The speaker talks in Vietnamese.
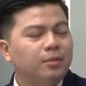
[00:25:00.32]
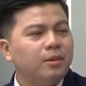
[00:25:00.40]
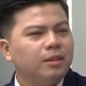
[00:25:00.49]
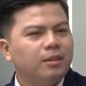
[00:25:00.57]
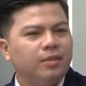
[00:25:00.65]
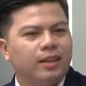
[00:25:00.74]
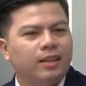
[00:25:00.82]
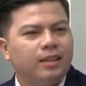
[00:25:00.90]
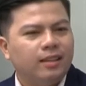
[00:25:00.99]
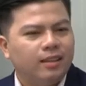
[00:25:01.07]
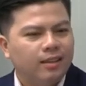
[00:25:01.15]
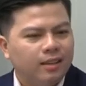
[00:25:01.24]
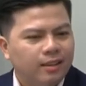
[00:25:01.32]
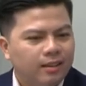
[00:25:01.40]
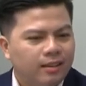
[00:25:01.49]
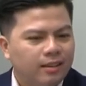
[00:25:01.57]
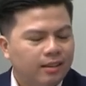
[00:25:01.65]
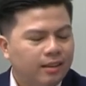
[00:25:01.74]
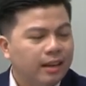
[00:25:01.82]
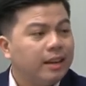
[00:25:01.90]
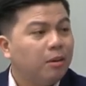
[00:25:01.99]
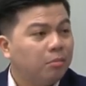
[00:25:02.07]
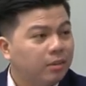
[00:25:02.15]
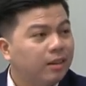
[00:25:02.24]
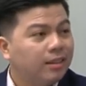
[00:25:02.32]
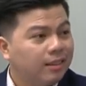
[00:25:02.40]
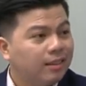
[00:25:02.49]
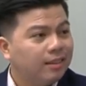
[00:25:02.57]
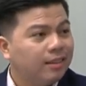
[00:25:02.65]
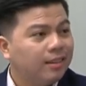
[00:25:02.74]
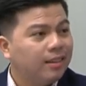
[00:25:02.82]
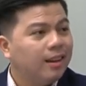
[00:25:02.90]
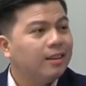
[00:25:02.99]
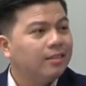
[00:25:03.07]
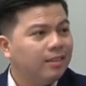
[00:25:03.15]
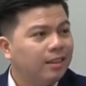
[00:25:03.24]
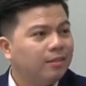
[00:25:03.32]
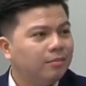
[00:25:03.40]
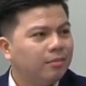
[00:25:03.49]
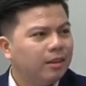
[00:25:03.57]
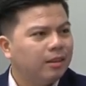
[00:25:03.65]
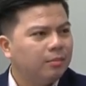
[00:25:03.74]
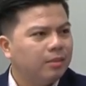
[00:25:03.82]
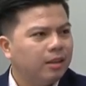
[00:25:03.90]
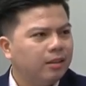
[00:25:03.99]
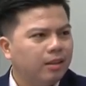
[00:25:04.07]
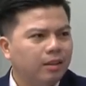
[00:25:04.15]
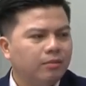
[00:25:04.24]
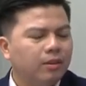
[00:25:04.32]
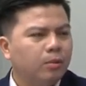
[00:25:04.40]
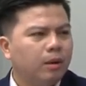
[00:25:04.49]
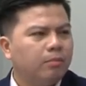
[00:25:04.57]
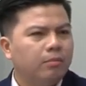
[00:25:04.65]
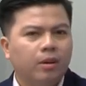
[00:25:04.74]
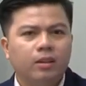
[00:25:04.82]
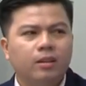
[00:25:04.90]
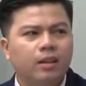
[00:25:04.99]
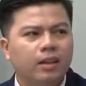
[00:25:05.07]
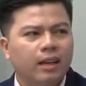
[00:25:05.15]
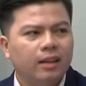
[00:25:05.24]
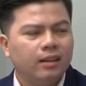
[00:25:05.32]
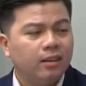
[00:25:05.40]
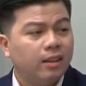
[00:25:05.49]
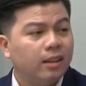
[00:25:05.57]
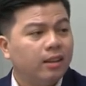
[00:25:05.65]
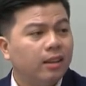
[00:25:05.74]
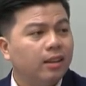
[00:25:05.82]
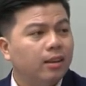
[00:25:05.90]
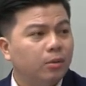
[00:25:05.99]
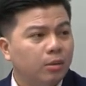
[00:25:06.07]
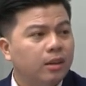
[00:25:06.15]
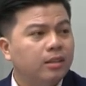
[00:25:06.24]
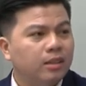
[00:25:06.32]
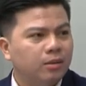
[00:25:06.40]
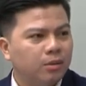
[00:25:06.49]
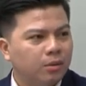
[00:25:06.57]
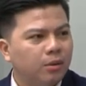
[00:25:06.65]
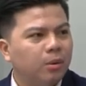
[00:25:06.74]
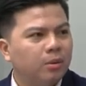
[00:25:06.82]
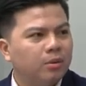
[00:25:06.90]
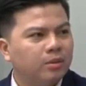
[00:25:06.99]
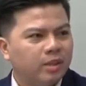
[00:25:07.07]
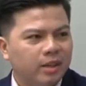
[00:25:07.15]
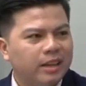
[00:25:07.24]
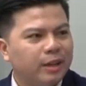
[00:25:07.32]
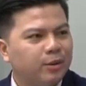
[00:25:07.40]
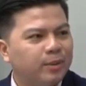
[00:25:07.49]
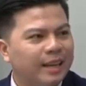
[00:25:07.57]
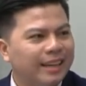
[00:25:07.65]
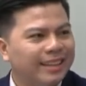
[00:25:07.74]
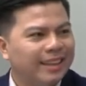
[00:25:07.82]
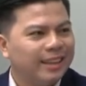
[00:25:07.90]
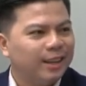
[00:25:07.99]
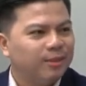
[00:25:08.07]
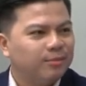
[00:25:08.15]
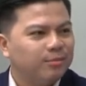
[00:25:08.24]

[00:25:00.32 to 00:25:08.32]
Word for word: nói như vậy thì à, cái động lực lớn nhất mà giúp chị có thể vượt qua mọi khó khăn để có thể duy trì cô cô cho đến ngày hôm nay là gì ạ?